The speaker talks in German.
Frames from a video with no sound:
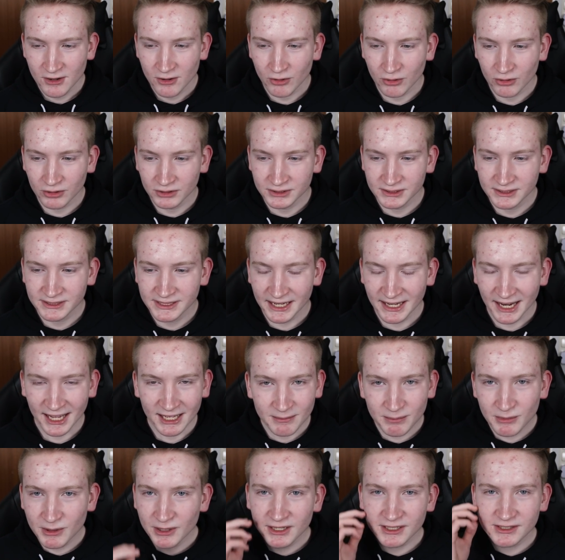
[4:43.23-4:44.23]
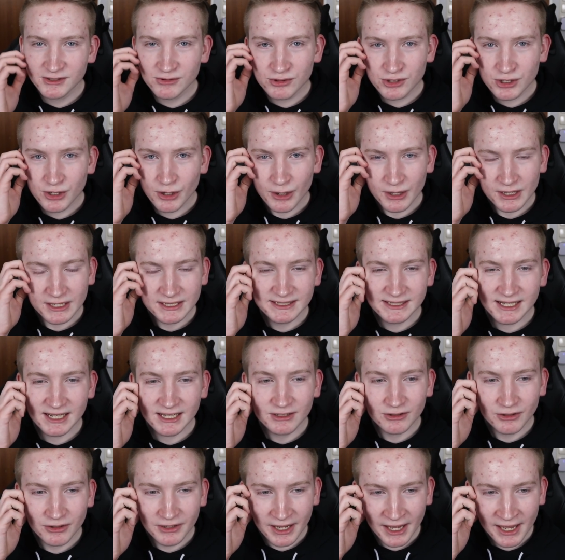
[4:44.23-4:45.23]
Und dann hat mir der Zuschauer
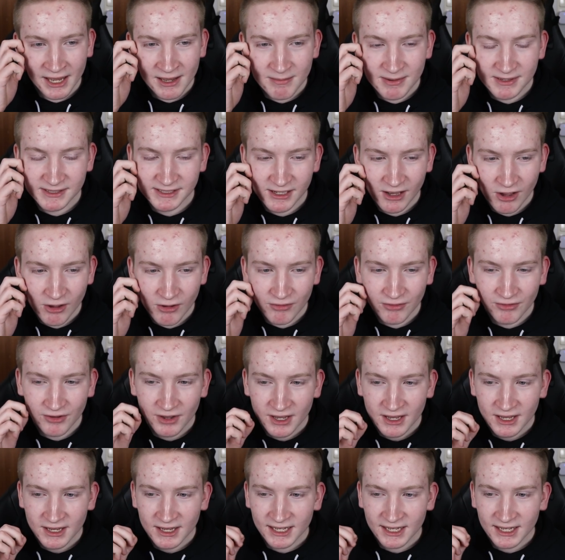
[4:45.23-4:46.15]
gesagt, okay, pass auf,